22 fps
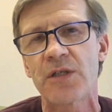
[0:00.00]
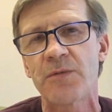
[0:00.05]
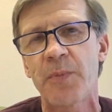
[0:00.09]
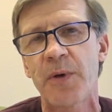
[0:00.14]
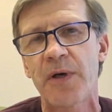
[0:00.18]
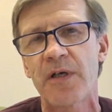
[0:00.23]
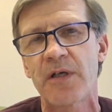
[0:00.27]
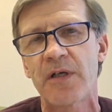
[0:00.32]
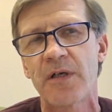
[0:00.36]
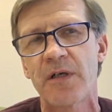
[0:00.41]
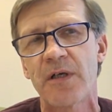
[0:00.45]
сейчас
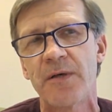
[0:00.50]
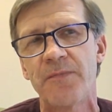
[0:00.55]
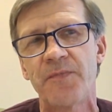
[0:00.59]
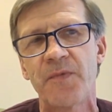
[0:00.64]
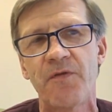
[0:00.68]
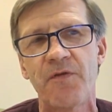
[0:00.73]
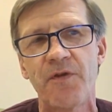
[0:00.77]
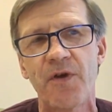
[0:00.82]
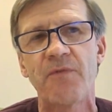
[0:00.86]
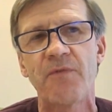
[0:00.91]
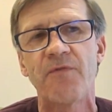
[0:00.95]
э,
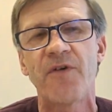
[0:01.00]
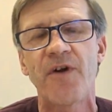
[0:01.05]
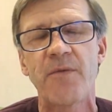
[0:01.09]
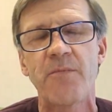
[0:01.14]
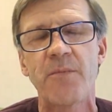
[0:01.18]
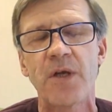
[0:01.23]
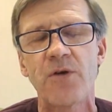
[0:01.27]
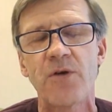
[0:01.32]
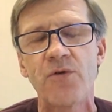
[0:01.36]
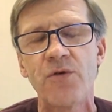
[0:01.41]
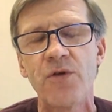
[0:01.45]
э,
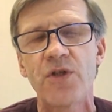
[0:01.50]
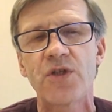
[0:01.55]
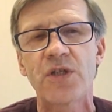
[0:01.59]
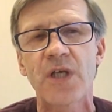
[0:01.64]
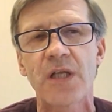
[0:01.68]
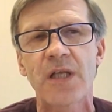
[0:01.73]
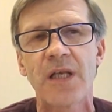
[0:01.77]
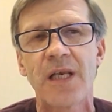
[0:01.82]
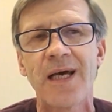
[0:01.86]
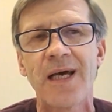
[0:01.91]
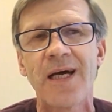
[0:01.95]

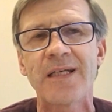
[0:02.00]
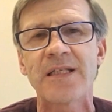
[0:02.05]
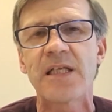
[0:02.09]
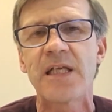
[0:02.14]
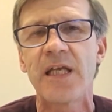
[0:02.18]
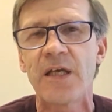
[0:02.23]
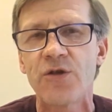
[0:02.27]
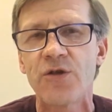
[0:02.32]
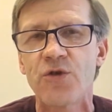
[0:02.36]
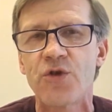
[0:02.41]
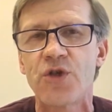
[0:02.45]
формируется для
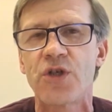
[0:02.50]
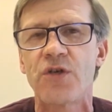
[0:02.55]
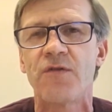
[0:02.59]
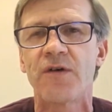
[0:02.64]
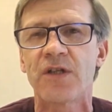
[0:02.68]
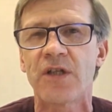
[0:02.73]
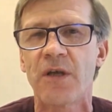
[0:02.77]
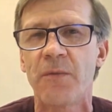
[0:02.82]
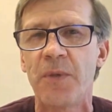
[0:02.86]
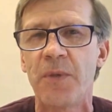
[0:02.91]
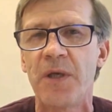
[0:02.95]

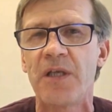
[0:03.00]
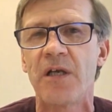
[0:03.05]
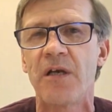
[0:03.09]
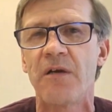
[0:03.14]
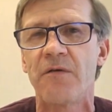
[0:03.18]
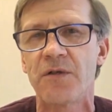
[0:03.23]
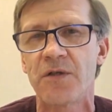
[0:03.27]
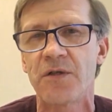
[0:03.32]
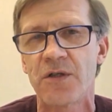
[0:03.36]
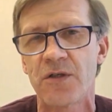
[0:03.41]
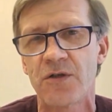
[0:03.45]
следующего
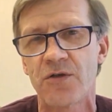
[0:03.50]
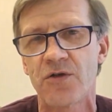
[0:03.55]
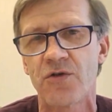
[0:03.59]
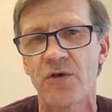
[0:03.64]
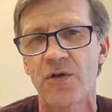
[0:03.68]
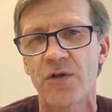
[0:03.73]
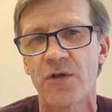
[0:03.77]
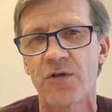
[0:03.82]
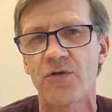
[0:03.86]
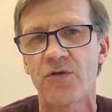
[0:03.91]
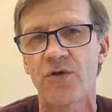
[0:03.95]
отопительного
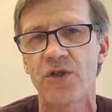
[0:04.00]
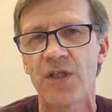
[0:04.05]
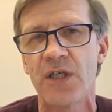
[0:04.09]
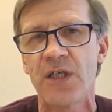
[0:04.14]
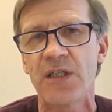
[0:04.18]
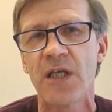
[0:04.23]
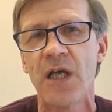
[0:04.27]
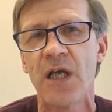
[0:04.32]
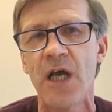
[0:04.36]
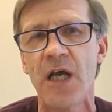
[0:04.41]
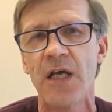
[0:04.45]
сезона. То есть
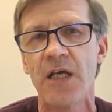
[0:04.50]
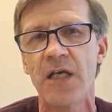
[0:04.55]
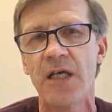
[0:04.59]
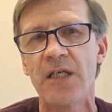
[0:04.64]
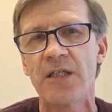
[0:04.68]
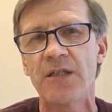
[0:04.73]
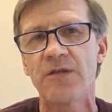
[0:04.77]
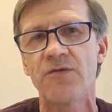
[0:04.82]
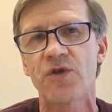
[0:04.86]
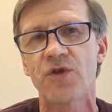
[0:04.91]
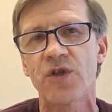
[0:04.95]
есть,
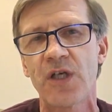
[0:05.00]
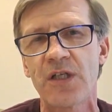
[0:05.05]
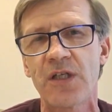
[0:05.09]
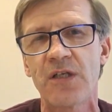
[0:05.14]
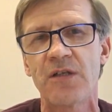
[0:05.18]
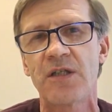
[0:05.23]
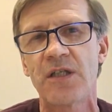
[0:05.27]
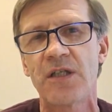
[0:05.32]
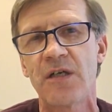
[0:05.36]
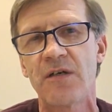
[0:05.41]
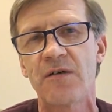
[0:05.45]
есть вот
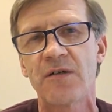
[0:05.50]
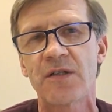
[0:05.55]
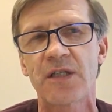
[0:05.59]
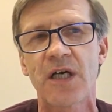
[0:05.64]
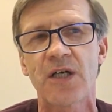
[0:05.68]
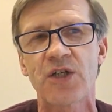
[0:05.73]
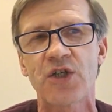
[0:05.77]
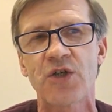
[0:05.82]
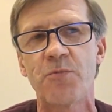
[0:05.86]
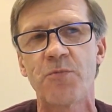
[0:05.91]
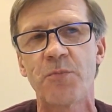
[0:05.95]
эти,
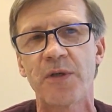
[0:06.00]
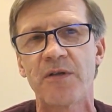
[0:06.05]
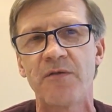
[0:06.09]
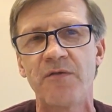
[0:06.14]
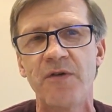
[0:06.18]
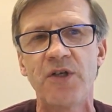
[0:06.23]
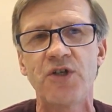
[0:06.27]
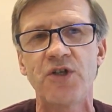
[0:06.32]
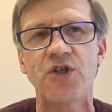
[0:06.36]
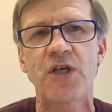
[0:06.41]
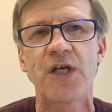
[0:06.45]
скажем,
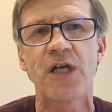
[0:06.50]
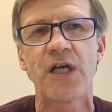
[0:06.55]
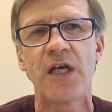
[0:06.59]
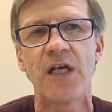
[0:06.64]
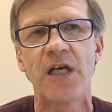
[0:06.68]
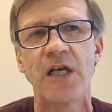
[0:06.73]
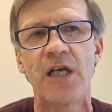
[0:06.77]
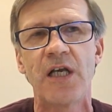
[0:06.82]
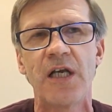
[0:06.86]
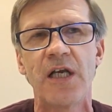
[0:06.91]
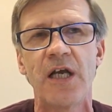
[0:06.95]
подвижки
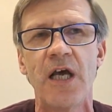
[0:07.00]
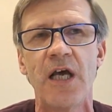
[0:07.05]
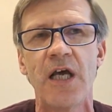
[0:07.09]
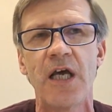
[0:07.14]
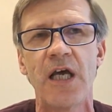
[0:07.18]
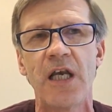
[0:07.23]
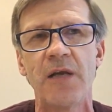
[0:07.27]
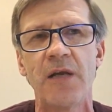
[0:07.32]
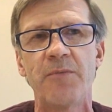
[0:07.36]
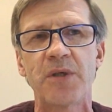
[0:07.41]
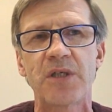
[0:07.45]
или,
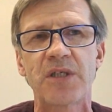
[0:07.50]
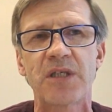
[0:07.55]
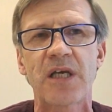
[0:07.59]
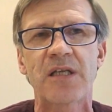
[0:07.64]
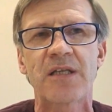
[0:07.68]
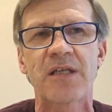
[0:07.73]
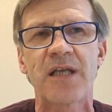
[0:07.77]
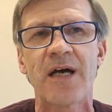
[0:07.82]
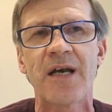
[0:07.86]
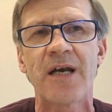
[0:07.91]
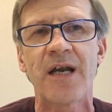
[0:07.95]
или
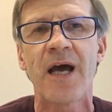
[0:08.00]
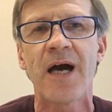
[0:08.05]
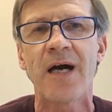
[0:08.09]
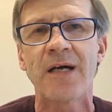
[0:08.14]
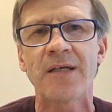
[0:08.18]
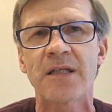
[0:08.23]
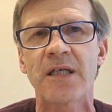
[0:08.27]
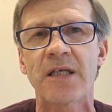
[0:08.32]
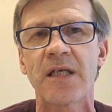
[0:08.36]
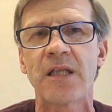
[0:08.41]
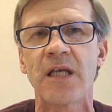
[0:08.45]
быстрота
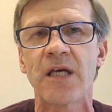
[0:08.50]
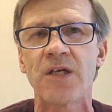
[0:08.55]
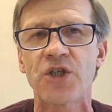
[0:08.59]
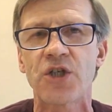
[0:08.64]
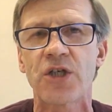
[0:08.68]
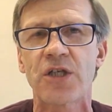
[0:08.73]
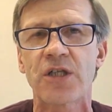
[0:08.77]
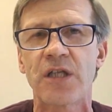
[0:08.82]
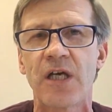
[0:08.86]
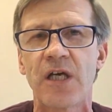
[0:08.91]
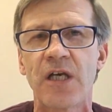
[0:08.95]
реакции
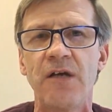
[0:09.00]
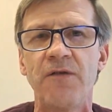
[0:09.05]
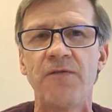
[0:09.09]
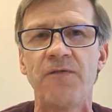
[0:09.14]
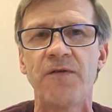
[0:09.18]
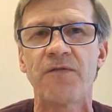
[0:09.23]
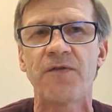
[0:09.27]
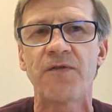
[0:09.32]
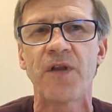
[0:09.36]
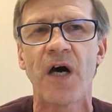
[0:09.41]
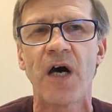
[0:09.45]
наших
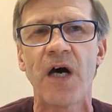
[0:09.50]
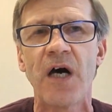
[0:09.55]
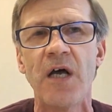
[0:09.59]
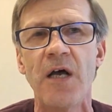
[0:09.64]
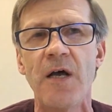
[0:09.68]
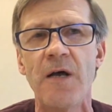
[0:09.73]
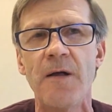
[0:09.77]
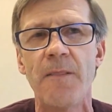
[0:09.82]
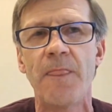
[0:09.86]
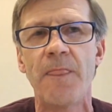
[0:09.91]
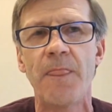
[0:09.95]
тарифов на,
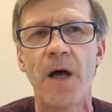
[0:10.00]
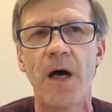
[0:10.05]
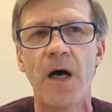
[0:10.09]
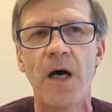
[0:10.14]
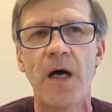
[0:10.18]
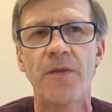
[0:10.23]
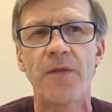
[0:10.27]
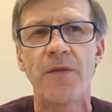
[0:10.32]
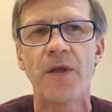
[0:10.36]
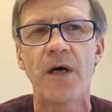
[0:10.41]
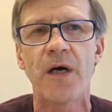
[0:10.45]

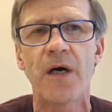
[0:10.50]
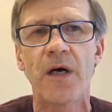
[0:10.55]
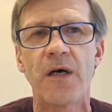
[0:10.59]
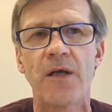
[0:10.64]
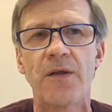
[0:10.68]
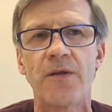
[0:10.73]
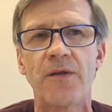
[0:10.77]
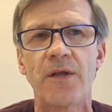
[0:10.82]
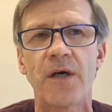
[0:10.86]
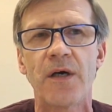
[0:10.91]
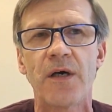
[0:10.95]
на,
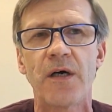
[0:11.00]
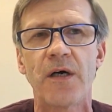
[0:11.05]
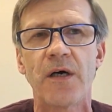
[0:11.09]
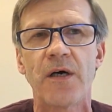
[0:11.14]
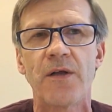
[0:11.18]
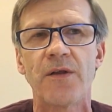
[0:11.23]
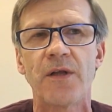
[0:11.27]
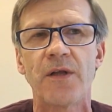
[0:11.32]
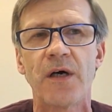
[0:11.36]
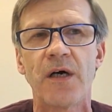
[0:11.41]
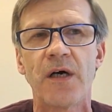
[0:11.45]
на,
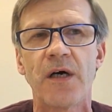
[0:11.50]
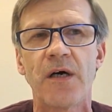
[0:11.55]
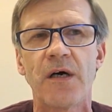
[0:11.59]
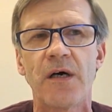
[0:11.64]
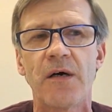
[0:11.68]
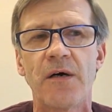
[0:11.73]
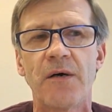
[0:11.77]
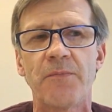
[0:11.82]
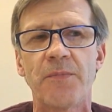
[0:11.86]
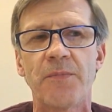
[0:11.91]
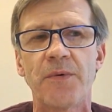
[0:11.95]
на,
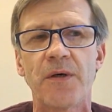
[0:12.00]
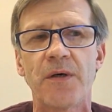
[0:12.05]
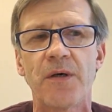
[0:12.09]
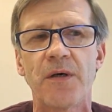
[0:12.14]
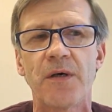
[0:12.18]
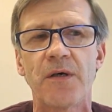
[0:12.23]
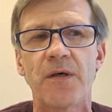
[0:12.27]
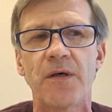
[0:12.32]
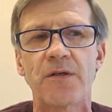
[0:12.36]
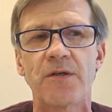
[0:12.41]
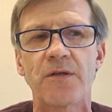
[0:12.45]
на
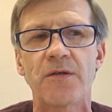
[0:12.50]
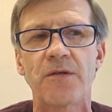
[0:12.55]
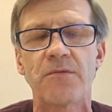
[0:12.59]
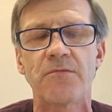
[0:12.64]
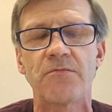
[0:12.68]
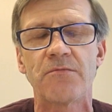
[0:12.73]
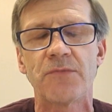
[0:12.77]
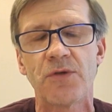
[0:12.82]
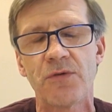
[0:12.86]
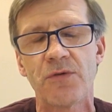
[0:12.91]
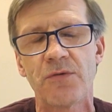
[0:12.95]

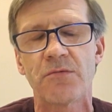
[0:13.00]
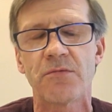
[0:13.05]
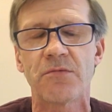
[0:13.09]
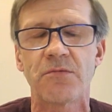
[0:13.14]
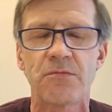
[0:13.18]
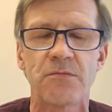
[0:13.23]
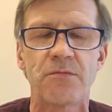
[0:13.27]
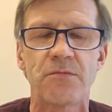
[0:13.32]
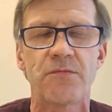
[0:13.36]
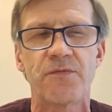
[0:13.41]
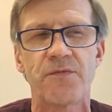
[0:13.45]
ну,
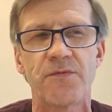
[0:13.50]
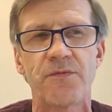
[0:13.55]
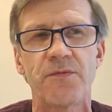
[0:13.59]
